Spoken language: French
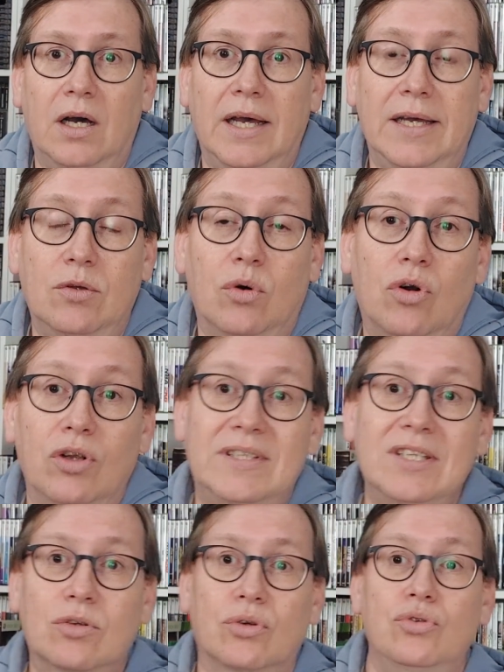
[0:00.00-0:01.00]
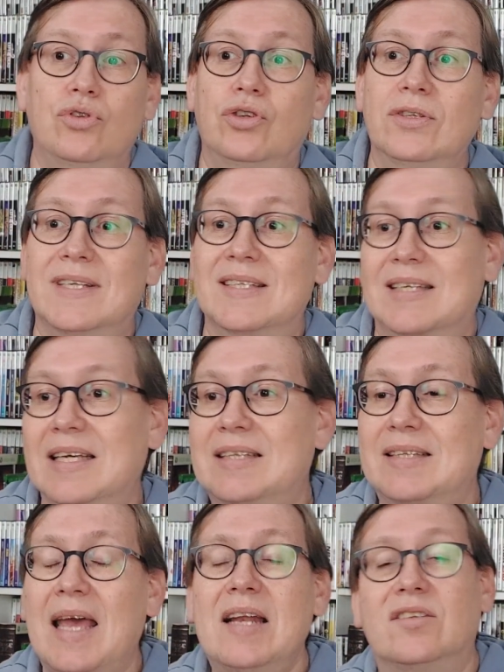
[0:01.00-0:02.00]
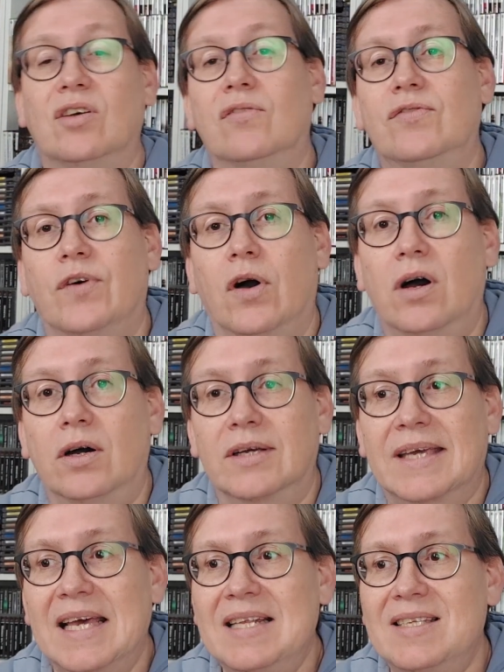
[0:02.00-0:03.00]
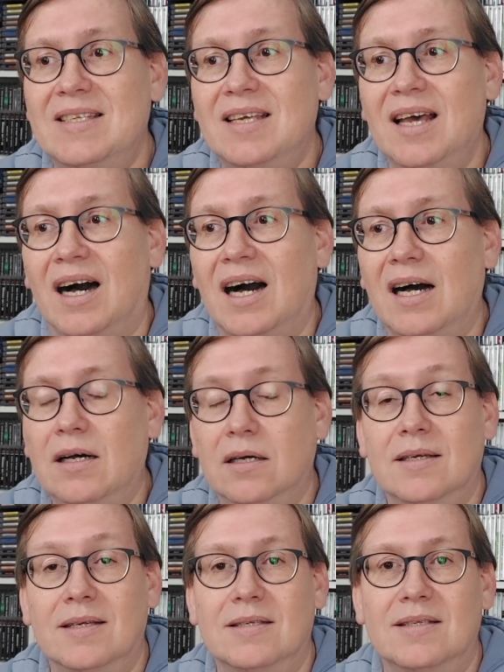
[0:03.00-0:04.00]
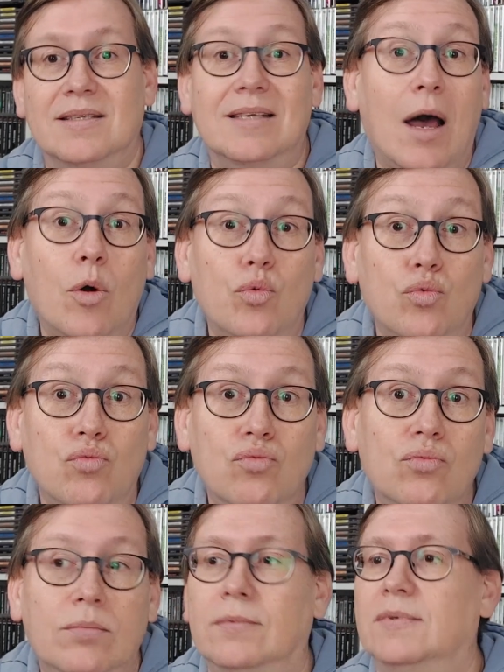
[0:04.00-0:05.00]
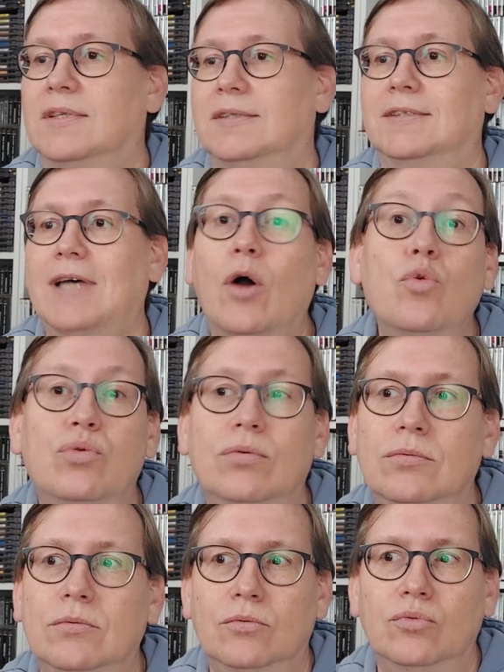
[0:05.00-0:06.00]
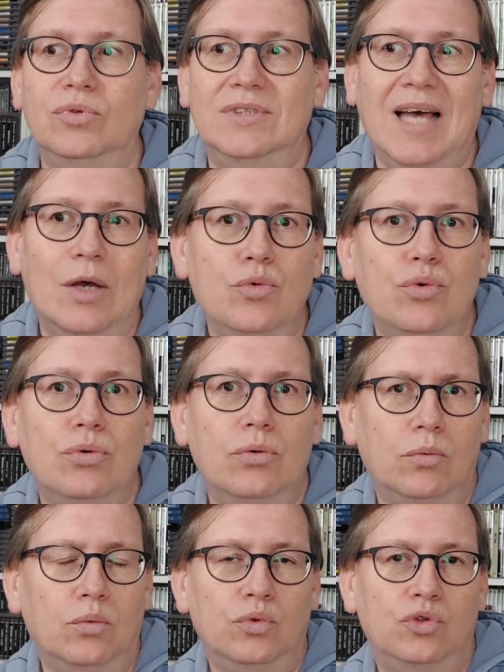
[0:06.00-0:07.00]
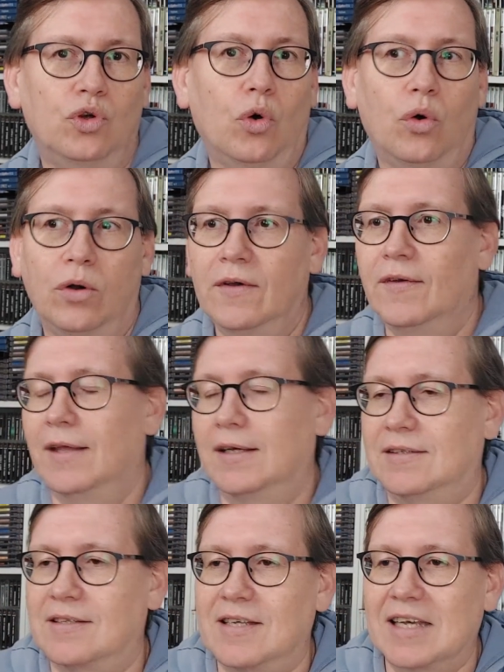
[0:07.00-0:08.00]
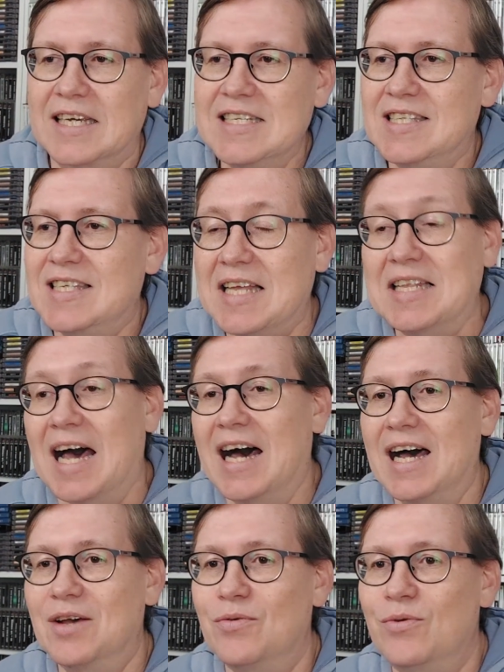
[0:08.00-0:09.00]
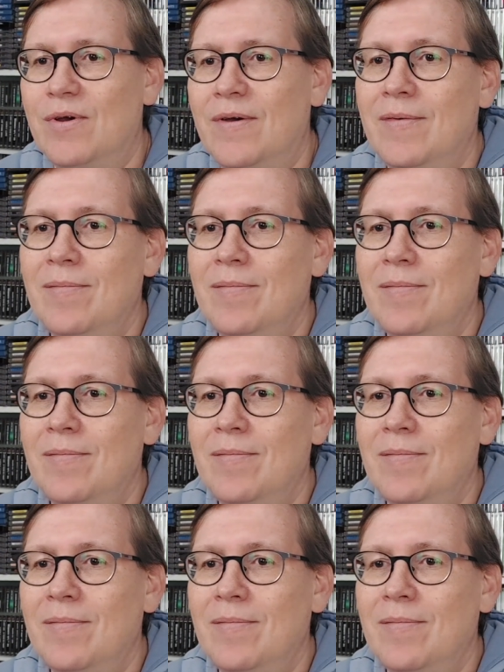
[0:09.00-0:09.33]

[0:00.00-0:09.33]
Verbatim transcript: et donc le titre du jeu, ça serait Tales of Kenzera Zau. Zau ou Zau ou Zo. Ça s'écrit Z-A-U.